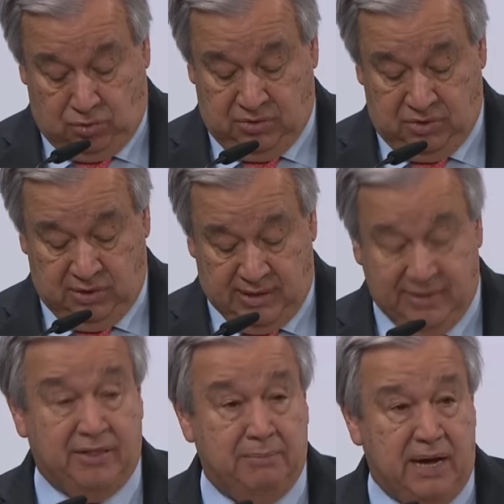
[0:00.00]
prévenir
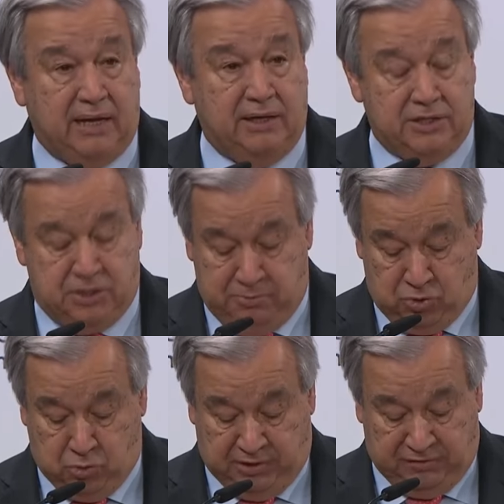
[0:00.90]
une destruction
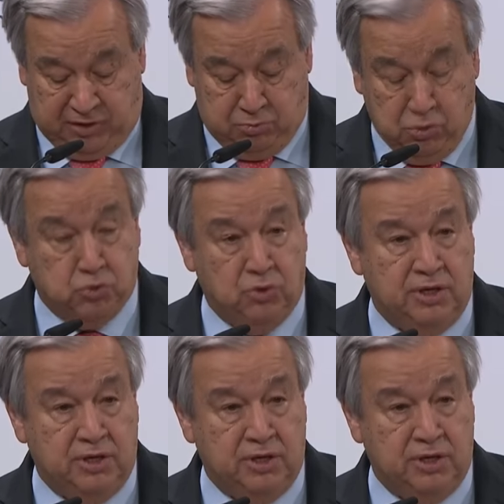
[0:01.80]
mutuelle assurée.